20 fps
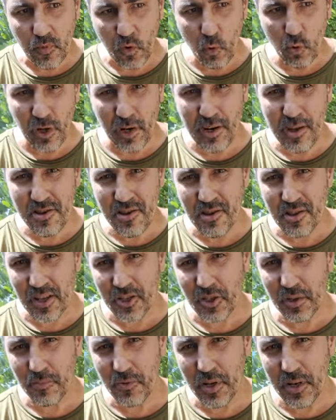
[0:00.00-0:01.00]
Украине
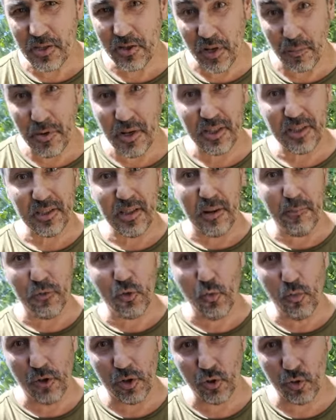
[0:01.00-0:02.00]
нашим действиям. Я сам
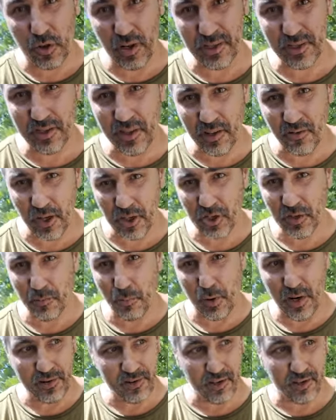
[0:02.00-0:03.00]
думал, что Россия наши
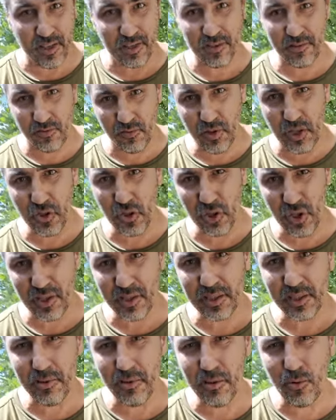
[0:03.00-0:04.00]
братья до, до
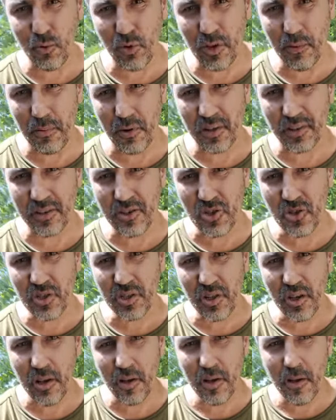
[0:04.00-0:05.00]
-го года практически.